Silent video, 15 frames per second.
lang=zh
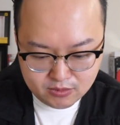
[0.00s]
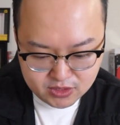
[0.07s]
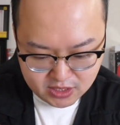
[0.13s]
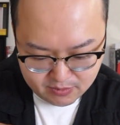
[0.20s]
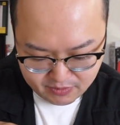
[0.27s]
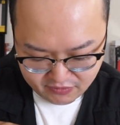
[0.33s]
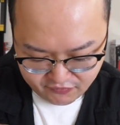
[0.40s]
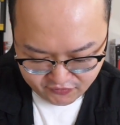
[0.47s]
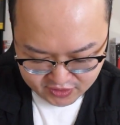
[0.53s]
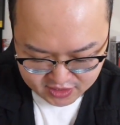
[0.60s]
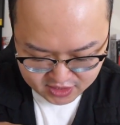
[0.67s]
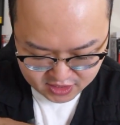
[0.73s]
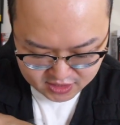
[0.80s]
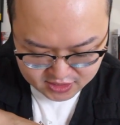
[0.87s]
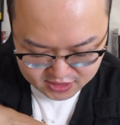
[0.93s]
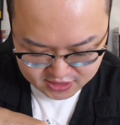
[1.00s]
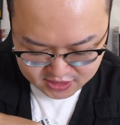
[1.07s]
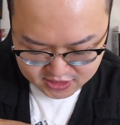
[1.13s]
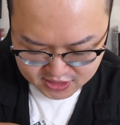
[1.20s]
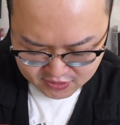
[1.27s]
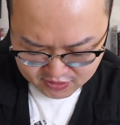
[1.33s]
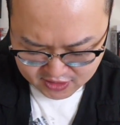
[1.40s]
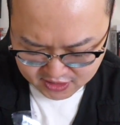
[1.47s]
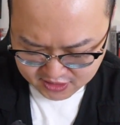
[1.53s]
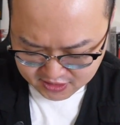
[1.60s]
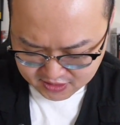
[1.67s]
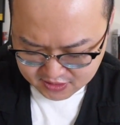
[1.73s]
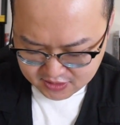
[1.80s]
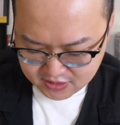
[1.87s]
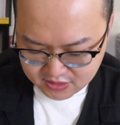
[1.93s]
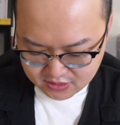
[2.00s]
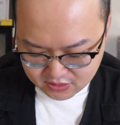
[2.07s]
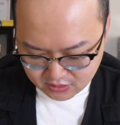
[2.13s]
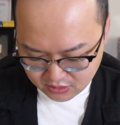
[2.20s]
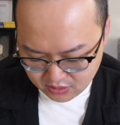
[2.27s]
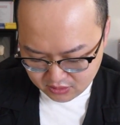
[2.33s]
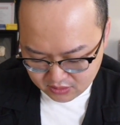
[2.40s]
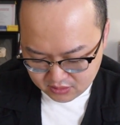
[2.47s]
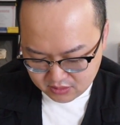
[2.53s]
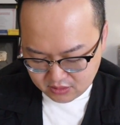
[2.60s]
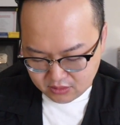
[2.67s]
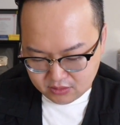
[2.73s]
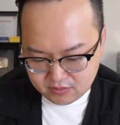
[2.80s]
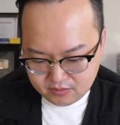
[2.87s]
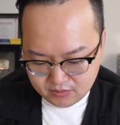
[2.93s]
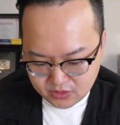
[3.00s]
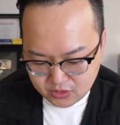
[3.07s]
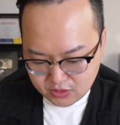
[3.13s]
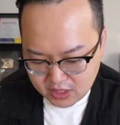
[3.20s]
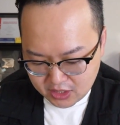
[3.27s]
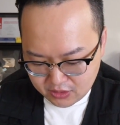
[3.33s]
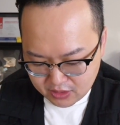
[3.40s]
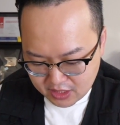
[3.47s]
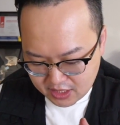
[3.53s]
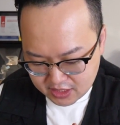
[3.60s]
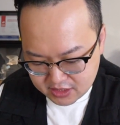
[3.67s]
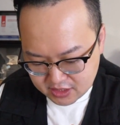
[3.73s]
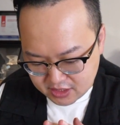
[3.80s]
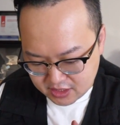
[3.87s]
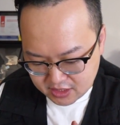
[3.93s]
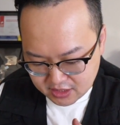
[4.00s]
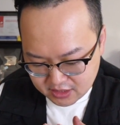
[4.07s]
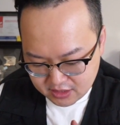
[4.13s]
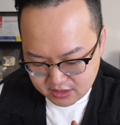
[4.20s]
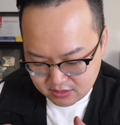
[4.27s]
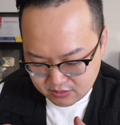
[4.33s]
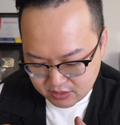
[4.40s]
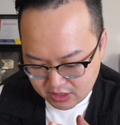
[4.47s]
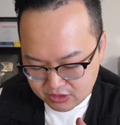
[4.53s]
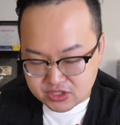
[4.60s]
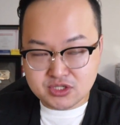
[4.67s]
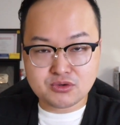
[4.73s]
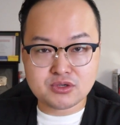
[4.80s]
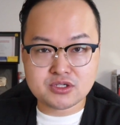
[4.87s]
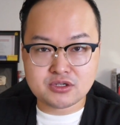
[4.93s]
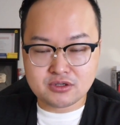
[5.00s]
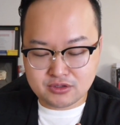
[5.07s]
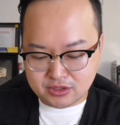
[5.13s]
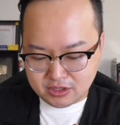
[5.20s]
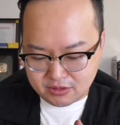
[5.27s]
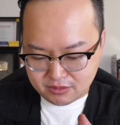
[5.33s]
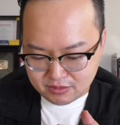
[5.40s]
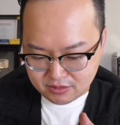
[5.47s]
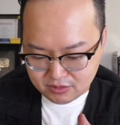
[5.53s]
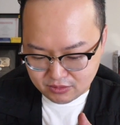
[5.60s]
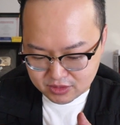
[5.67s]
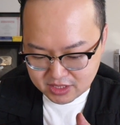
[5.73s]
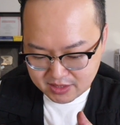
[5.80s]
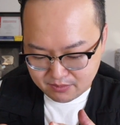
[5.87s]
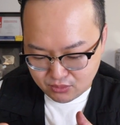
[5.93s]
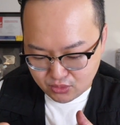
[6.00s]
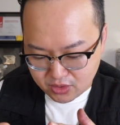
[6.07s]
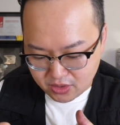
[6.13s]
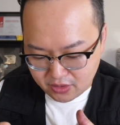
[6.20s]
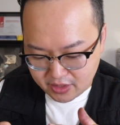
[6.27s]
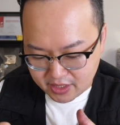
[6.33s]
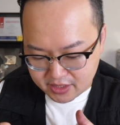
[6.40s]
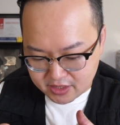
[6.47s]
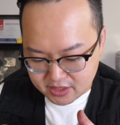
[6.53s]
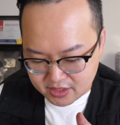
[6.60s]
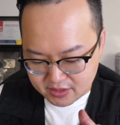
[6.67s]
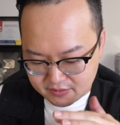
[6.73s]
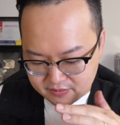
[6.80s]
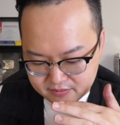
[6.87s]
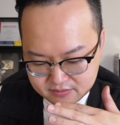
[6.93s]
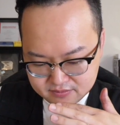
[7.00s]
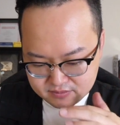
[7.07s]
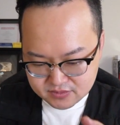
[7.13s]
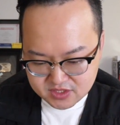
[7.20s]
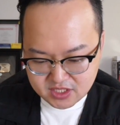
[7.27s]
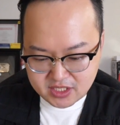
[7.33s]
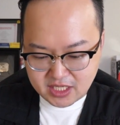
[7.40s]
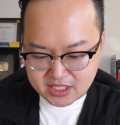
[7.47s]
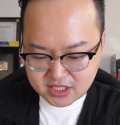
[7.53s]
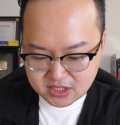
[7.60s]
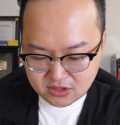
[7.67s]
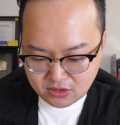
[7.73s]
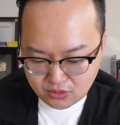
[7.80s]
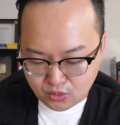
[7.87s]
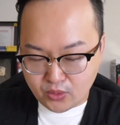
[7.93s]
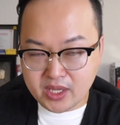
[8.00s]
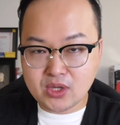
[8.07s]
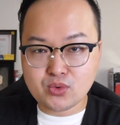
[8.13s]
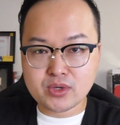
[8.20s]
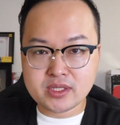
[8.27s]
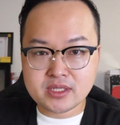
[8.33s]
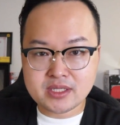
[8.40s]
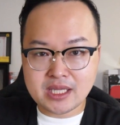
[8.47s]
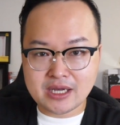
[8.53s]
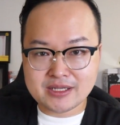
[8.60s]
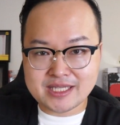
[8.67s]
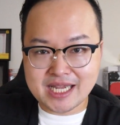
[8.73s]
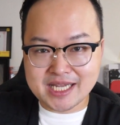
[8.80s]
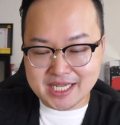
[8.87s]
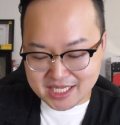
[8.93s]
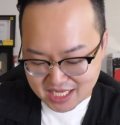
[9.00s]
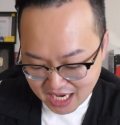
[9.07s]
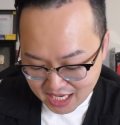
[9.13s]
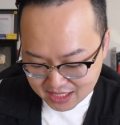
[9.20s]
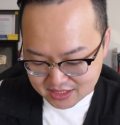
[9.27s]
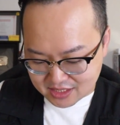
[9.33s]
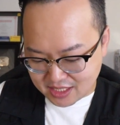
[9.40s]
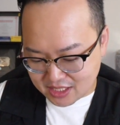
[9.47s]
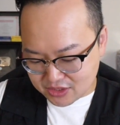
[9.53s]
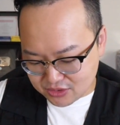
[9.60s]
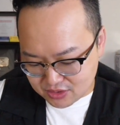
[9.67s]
我们现在把饭这个撕掉看看。哦哦，有了有了，它这个我刚刚洗过手，所以我这样摸的话呢，其实它是那种微温，然后带点烫的感觉。